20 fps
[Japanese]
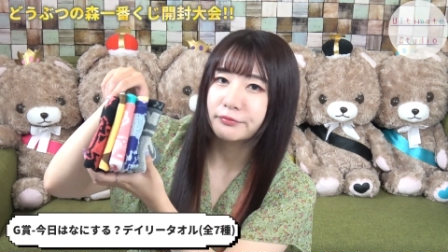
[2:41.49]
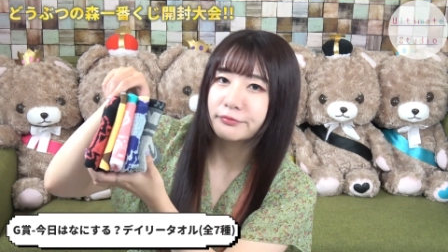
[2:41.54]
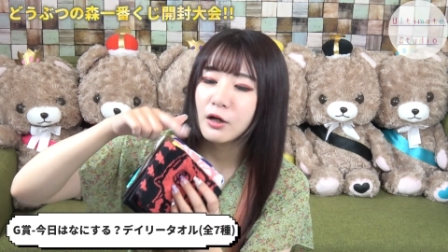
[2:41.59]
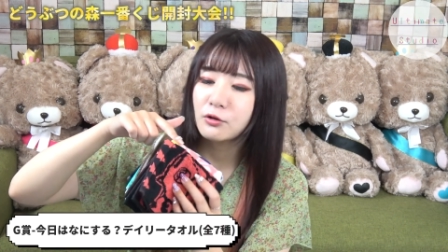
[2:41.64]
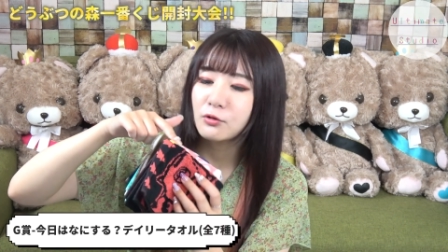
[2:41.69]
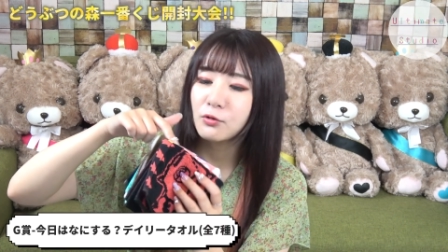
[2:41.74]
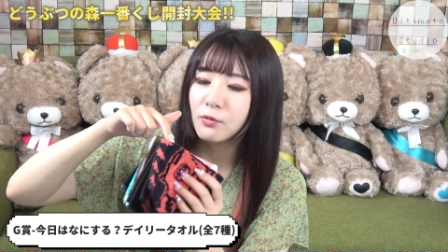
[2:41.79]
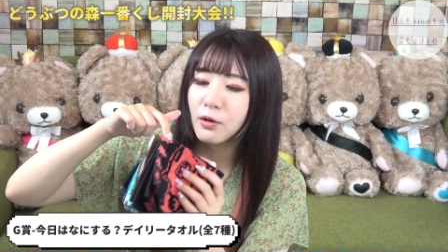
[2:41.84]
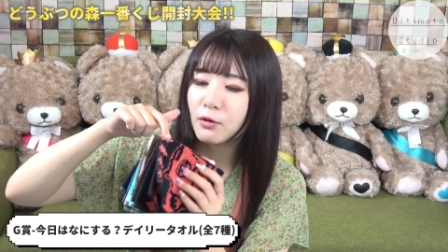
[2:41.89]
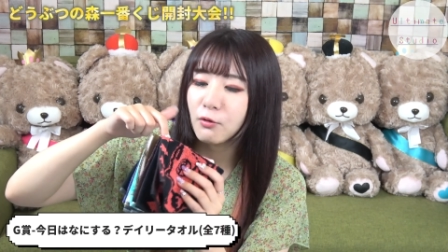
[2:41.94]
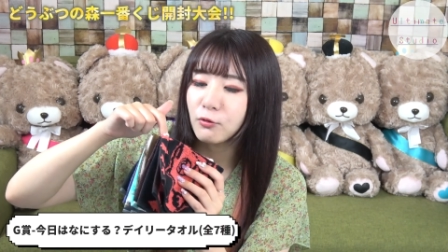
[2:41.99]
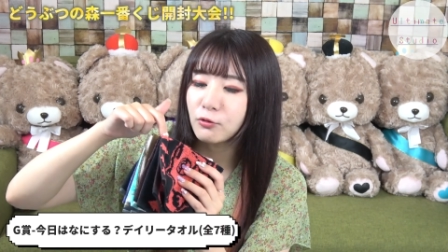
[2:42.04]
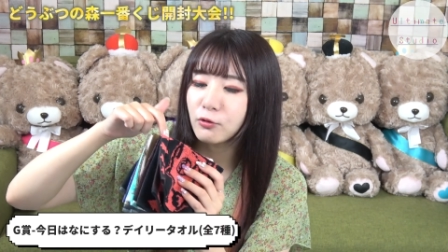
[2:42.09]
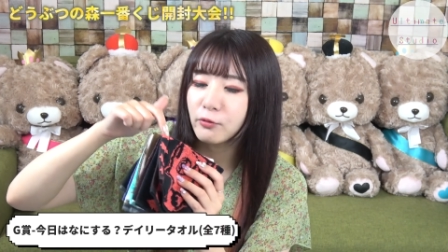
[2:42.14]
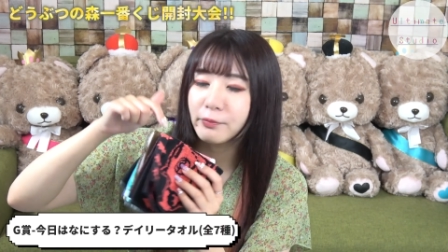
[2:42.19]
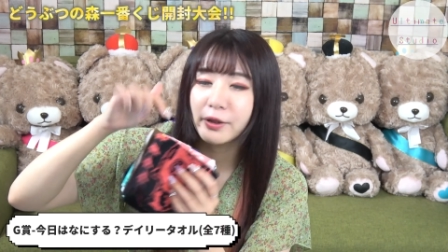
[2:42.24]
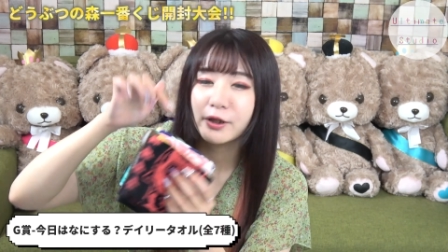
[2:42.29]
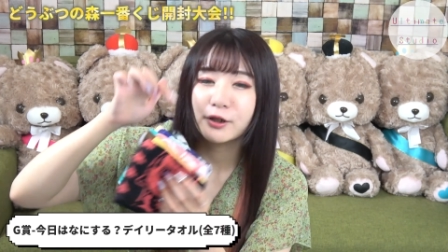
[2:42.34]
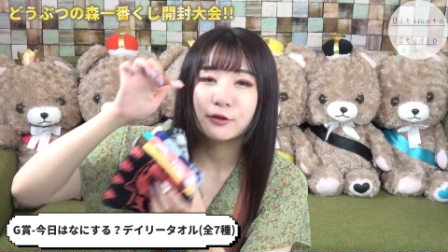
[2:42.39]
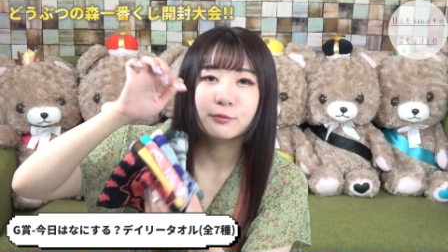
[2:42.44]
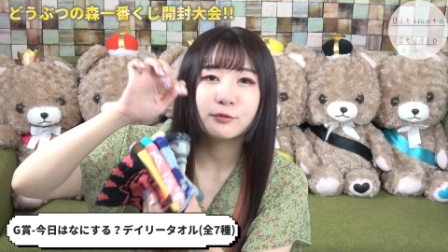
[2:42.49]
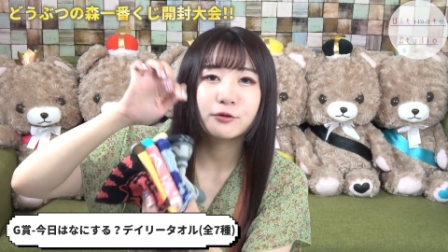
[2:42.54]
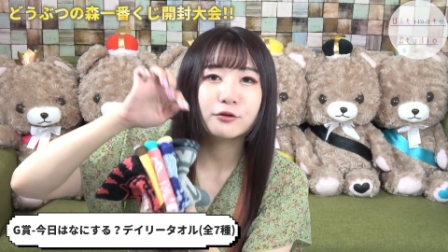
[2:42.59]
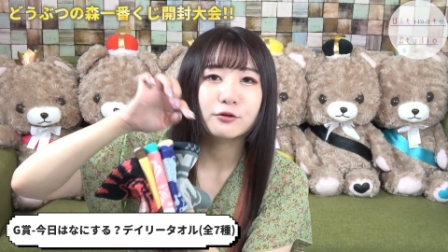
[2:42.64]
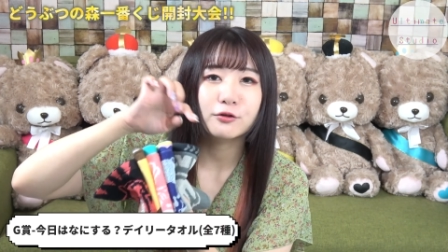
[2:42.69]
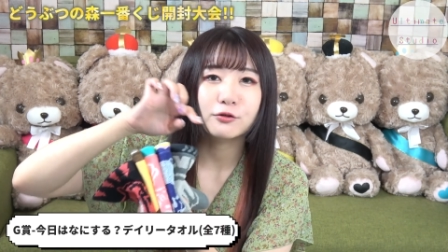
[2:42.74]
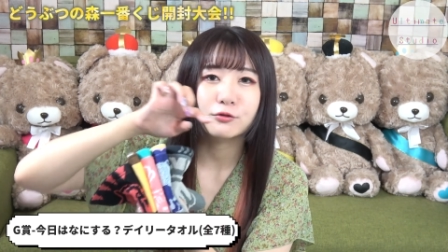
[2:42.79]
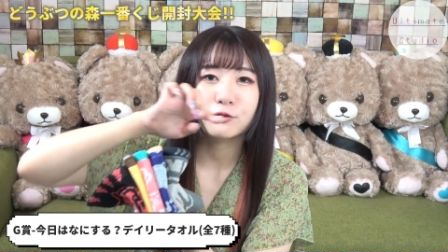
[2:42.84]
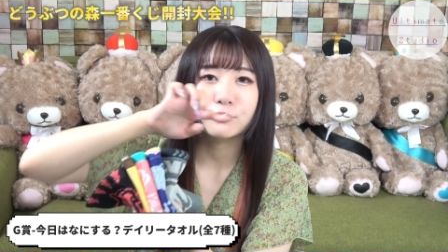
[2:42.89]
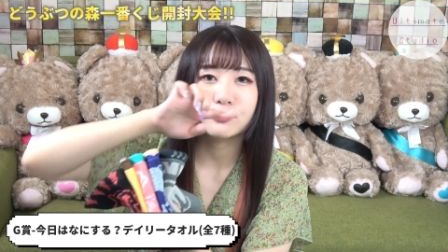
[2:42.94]
あとはこのベル
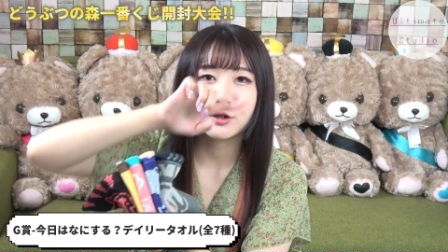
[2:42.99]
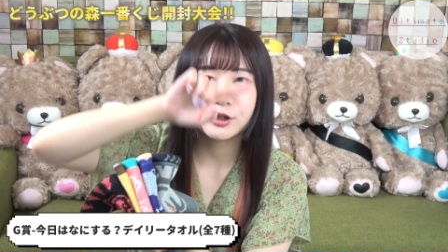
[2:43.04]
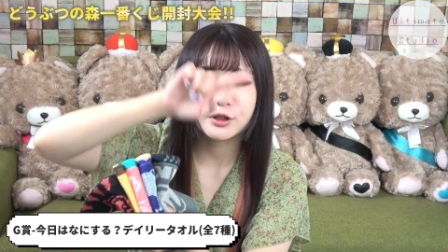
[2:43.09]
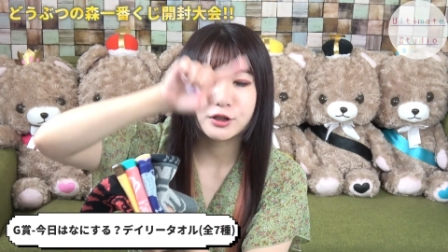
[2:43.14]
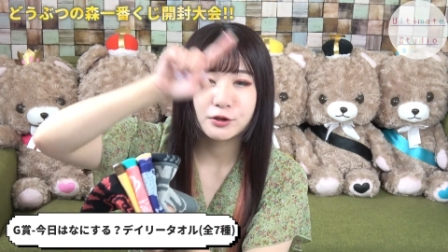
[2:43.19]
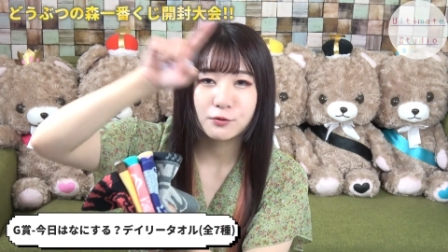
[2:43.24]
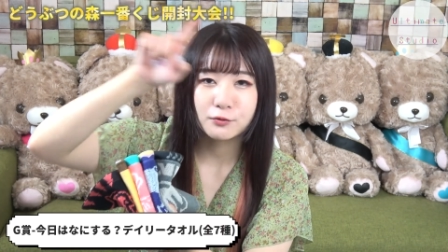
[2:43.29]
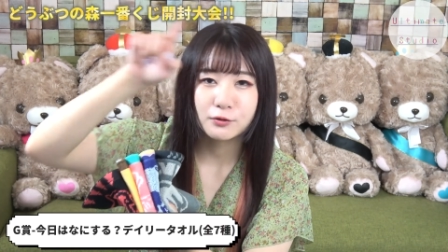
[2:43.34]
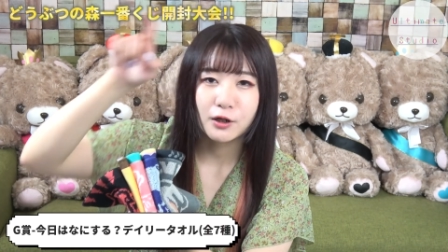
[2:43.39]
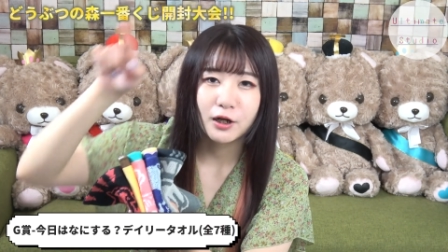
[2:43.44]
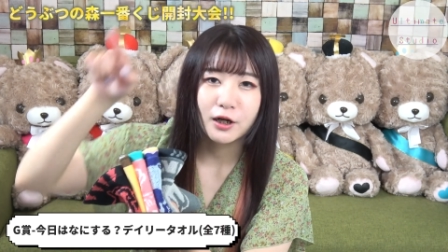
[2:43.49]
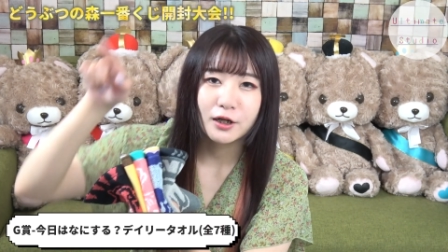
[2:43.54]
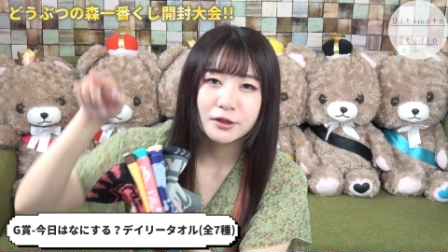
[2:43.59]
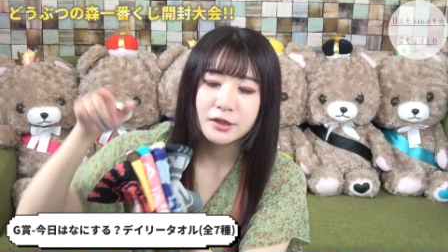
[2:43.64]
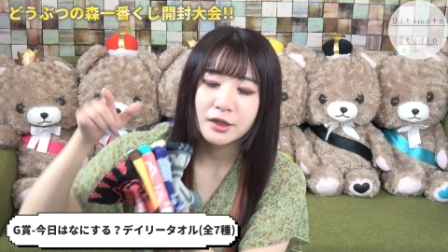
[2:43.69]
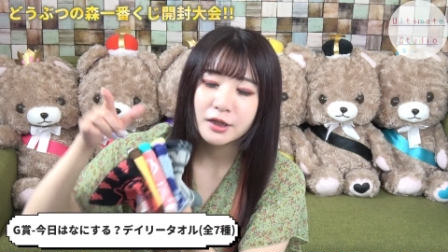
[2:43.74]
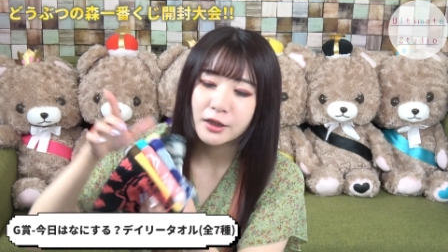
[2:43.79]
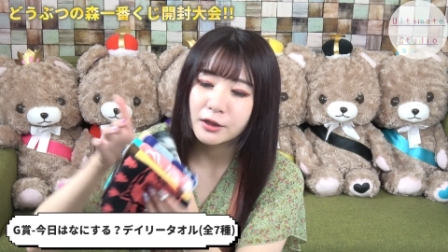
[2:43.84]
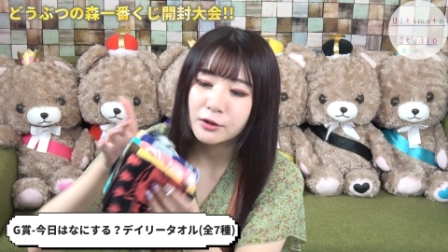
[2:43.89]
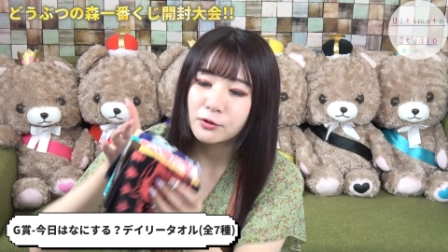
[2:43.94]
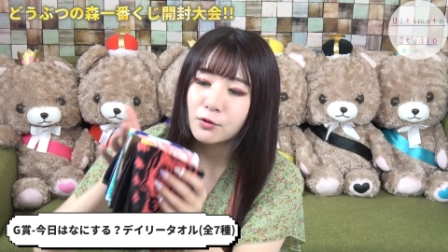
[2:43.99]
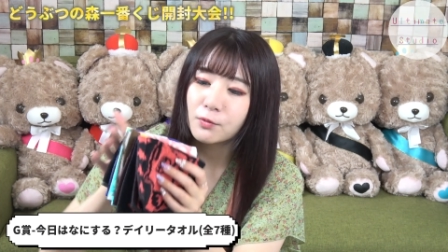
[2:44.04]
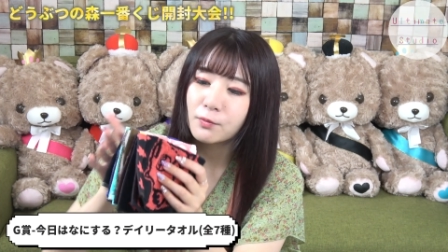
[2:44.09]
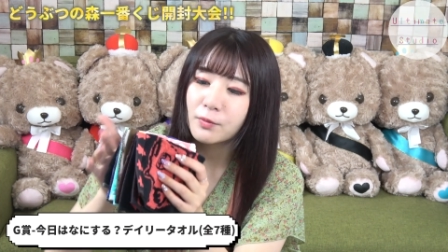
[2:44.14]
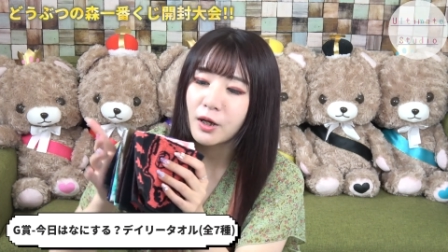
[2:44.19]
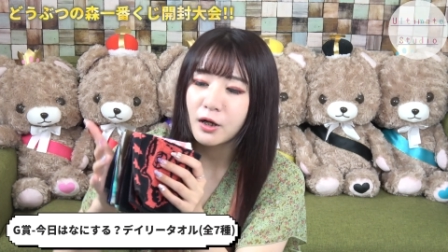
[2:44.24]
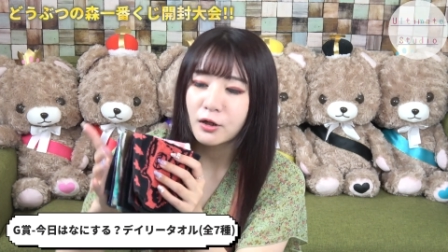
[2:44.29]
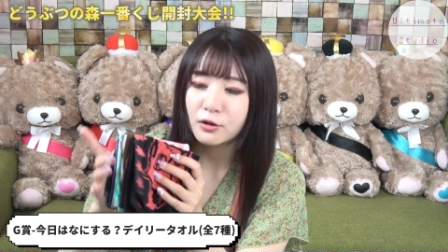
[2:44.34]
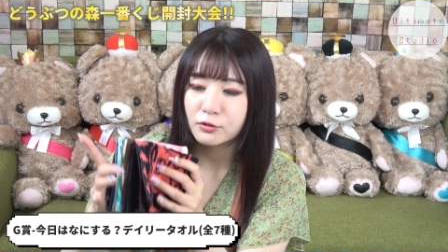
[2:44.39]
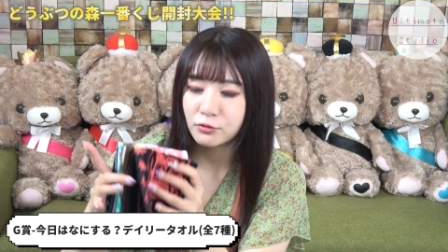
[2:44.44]
袋と同じような化石の
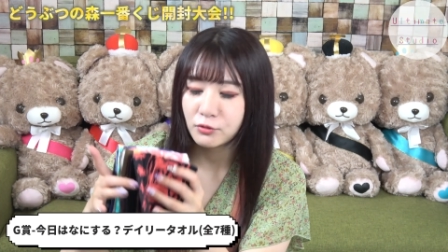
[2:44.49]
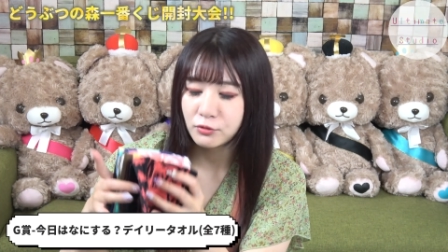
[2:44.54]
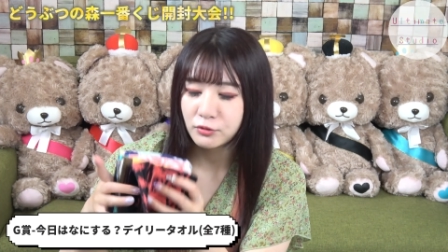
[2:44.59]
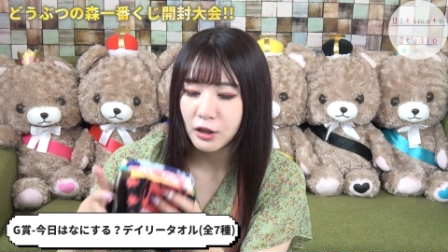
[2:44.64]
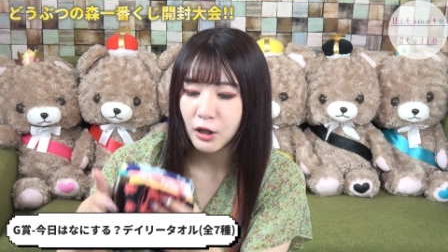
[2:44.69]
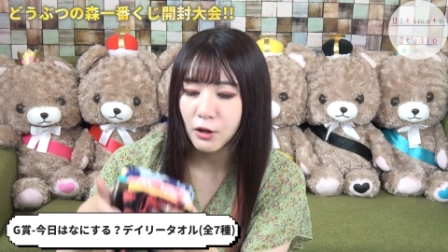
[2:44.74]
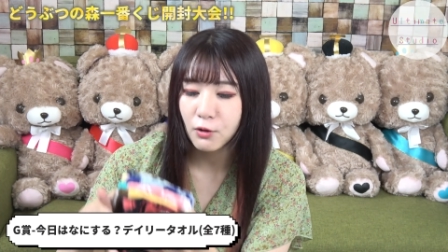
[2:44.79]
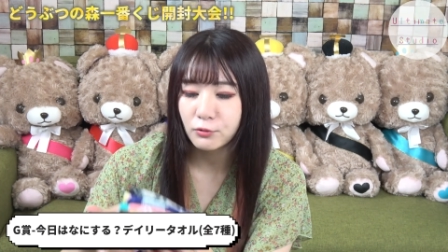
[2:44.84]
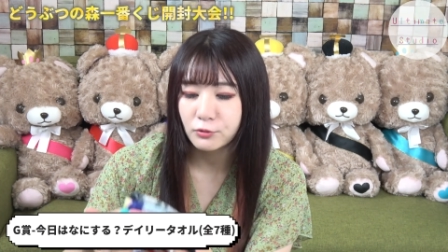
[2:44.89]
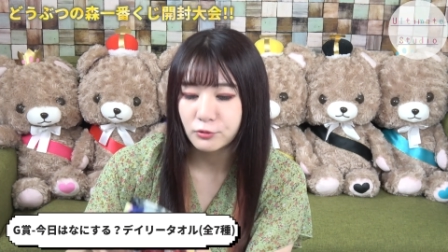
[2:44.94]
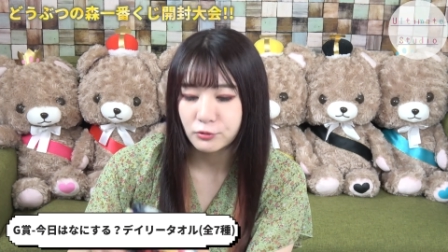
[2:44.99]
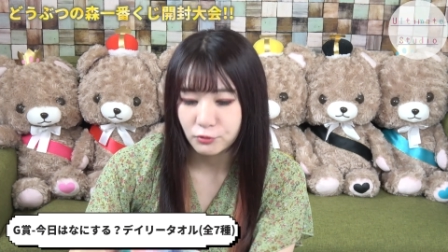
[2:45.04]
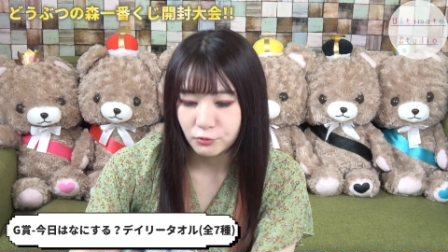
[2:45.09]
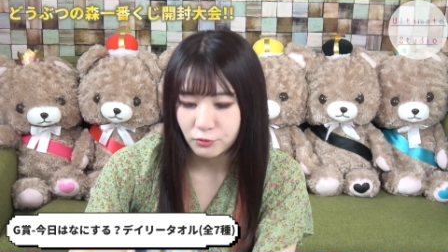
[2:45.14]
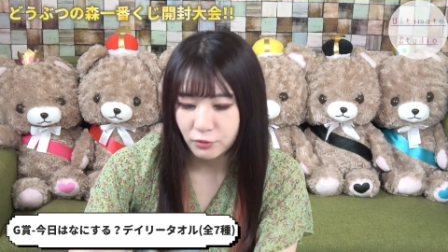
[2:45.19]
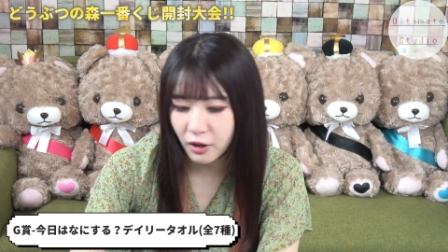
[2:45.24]
マークのタオルと